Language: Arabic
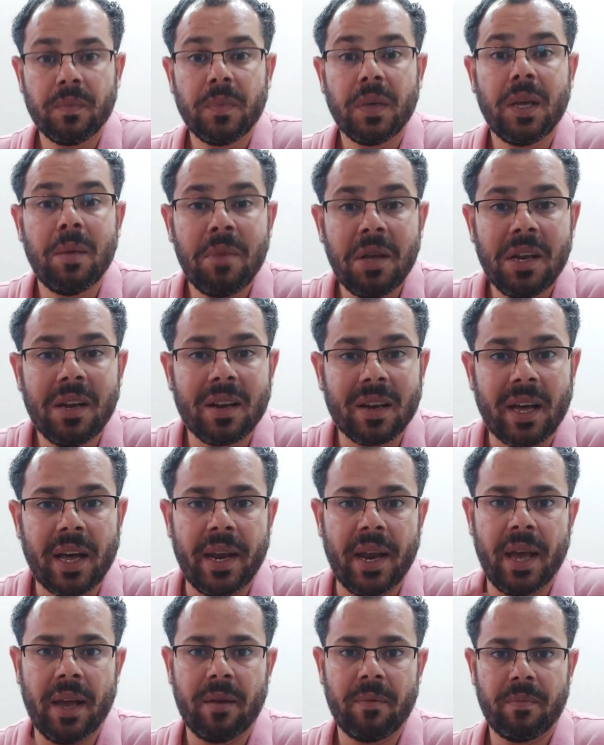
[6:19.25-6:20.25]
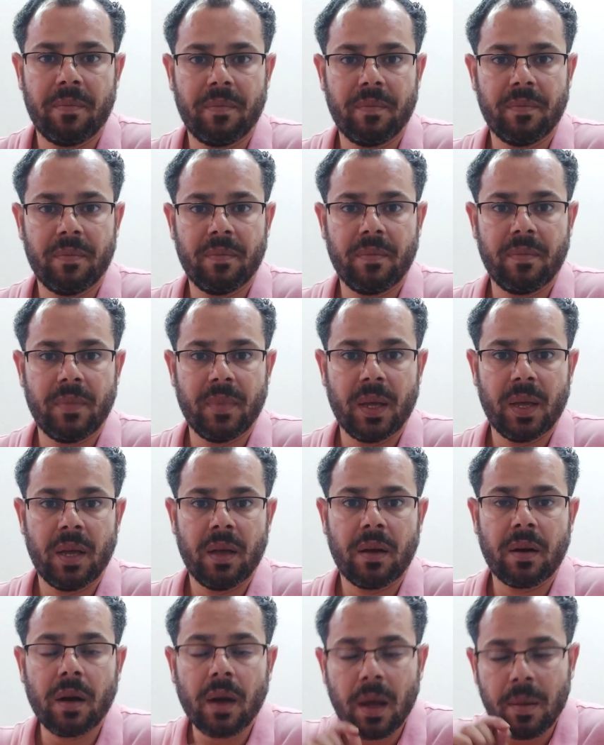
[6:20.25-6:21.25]
ايميل القناه
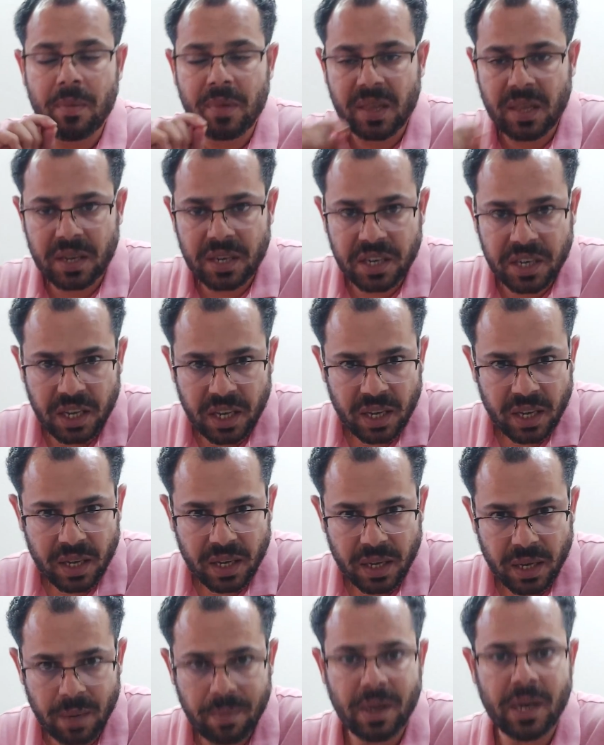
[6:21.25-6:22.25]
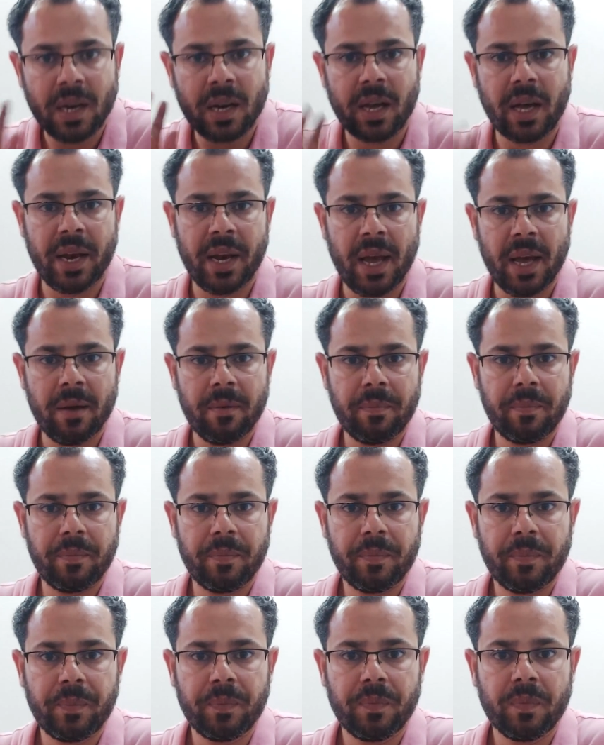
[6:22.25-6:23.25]
رقم سري ايميل القناه
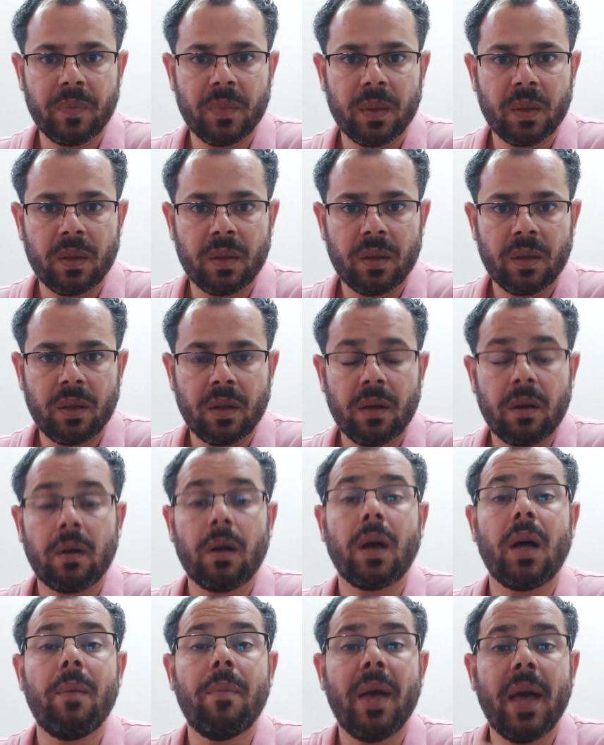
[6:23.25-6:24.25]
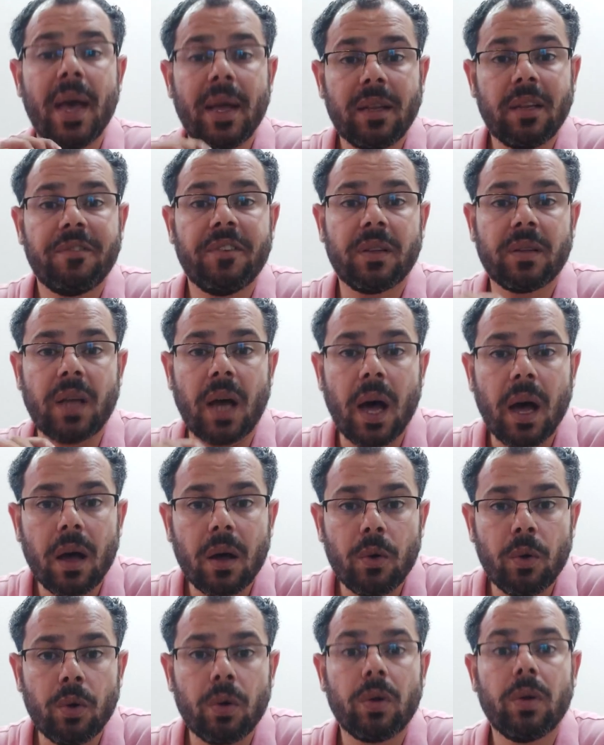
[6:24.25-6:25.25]
رقم هاتف
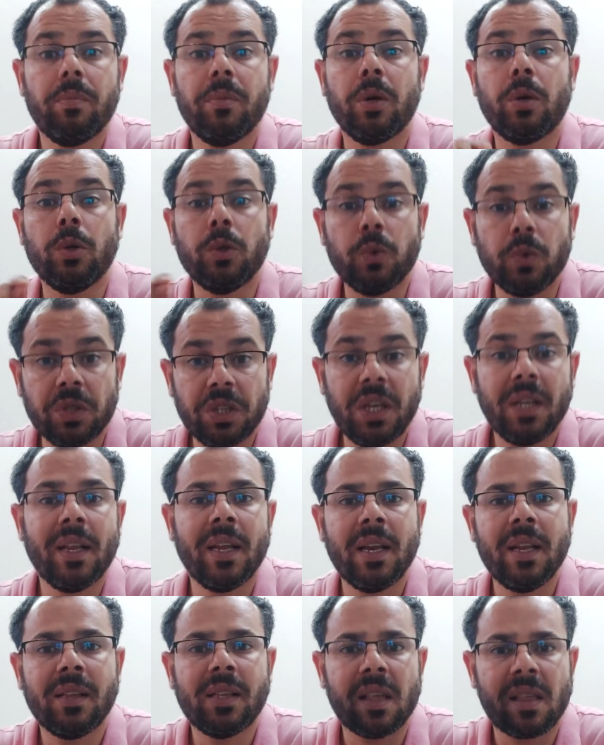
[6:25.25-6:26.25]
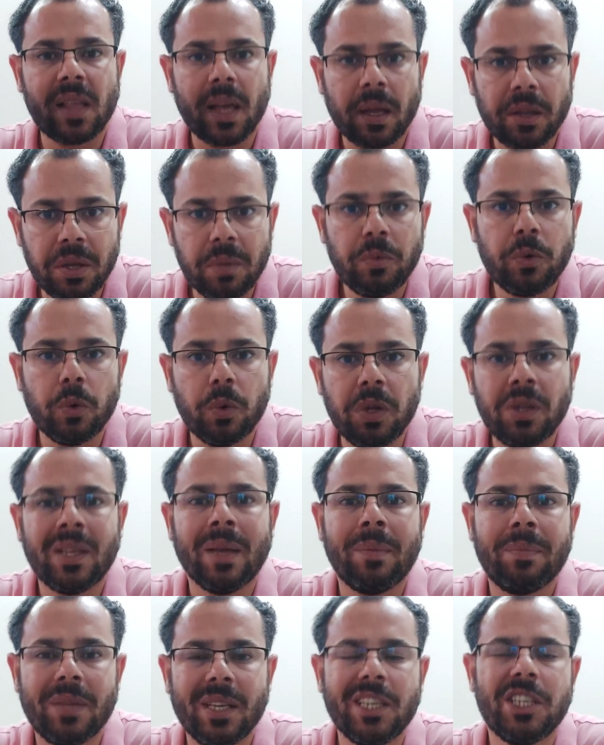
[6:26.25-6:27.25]
التحقق بخطوتين اللي انت استخدمته وانت
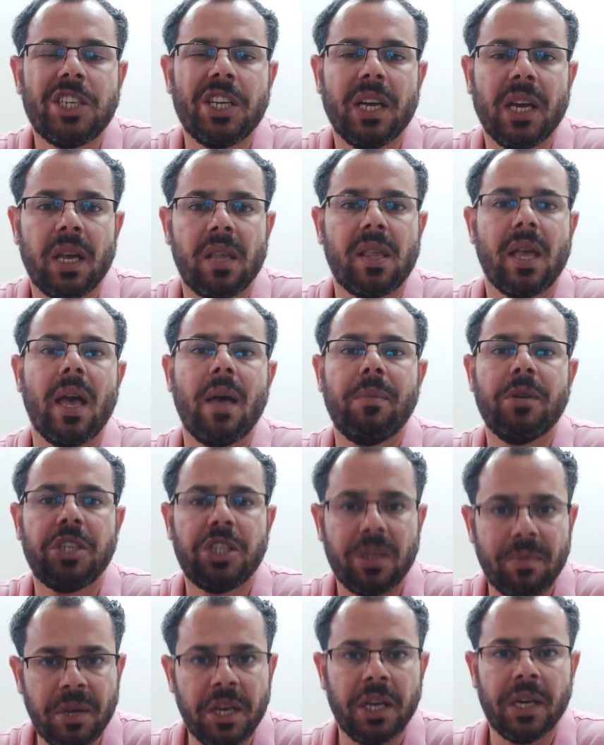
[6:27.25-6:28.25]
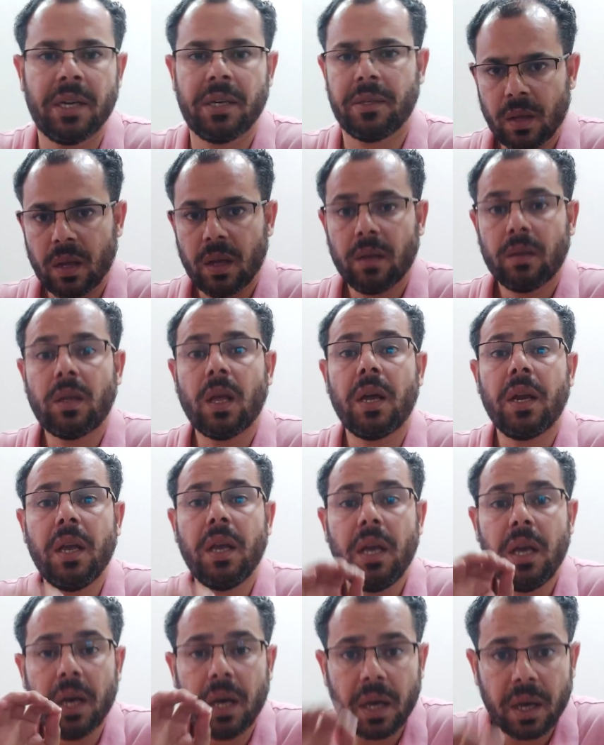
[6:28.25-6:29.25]
بتنشئ حساب الجيميل
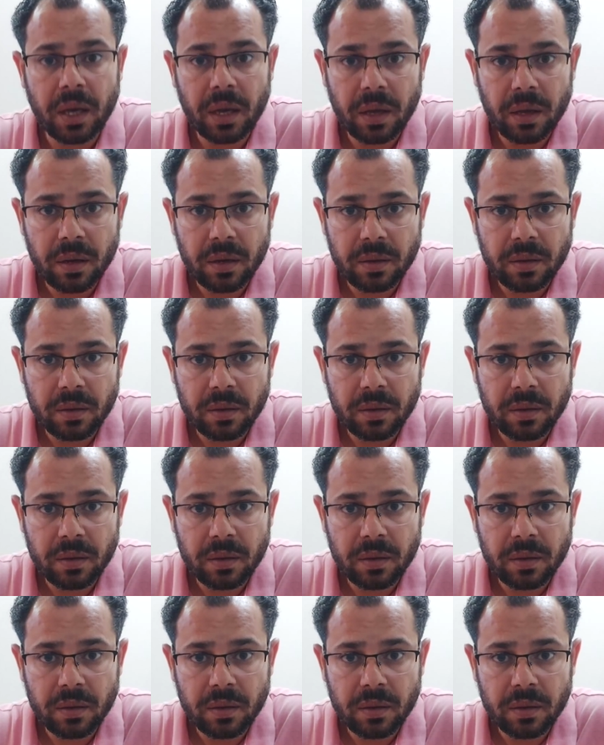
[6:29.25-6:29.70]
تاريخ